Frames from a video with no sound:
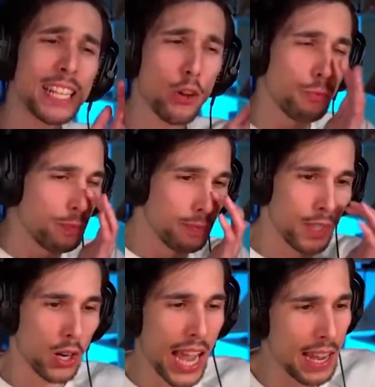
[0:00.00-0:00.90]
ha dato...
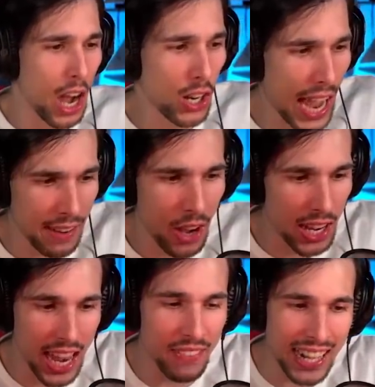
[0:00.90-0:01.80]
Ok, ok,
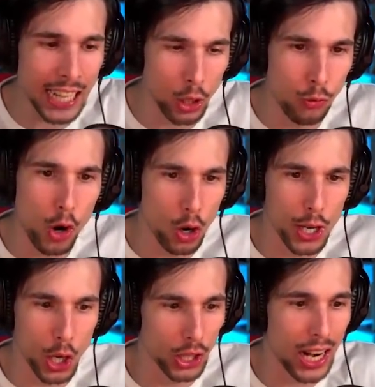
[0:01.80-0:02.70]
gli avrei dato fuoco
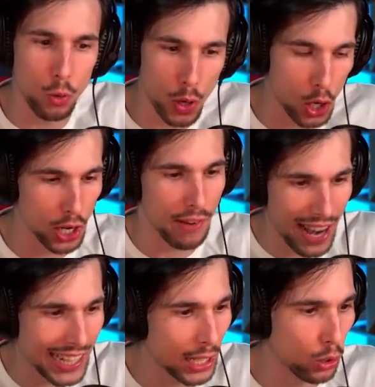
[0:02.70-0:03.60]
io, tranquillo, gli
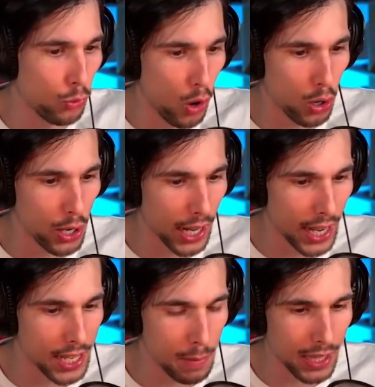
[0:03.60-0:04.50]
avrei dato fuoco io alla
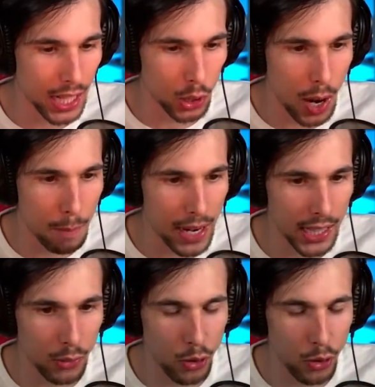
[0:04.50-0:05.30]
casa. Mi ha tirato una palla di